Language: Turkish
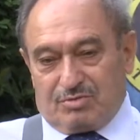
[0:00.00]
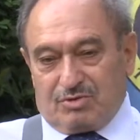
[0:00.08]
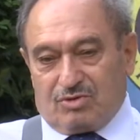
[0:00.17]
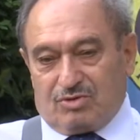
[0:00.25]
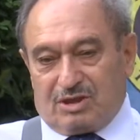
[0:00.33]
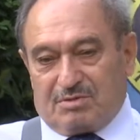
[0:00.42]

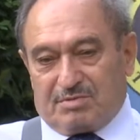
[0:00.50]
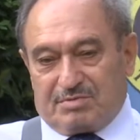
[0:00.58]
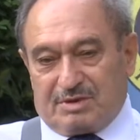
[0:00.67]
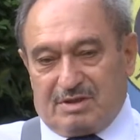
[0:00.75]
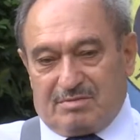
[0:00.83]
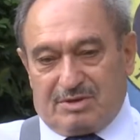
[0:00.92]

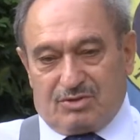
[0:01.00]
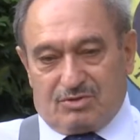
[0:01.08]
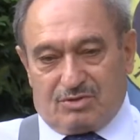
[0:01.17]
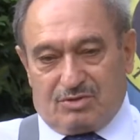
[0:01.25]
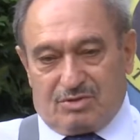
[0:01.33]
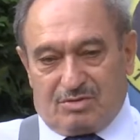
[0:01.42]
1971'de
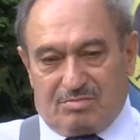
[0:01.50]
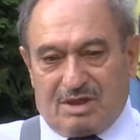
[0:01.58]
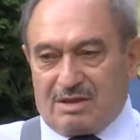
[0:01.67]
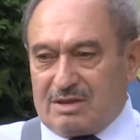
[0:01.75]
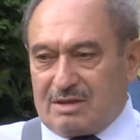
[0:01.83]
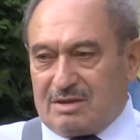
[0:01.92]
mezun oldum ben.
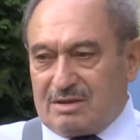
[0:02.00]
40,